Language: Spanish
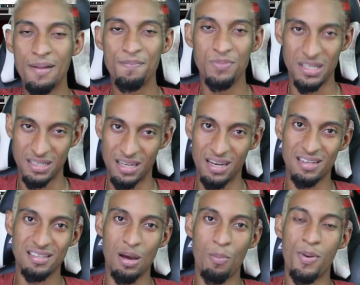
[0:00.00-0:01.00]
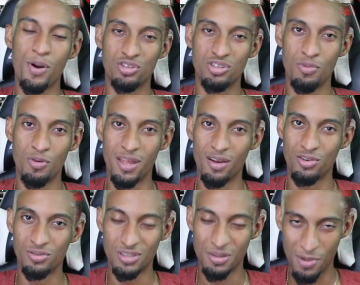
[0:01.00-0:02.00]
Ya sería hasta un próximo video.
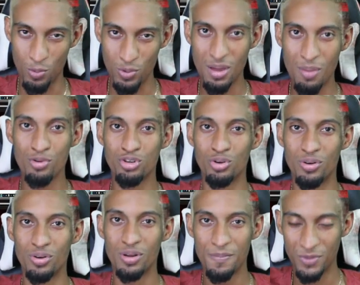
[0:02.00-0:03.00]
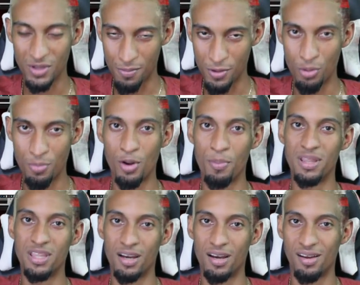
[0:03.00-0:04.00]
Se me cuida mucho que Dios me los bendiga.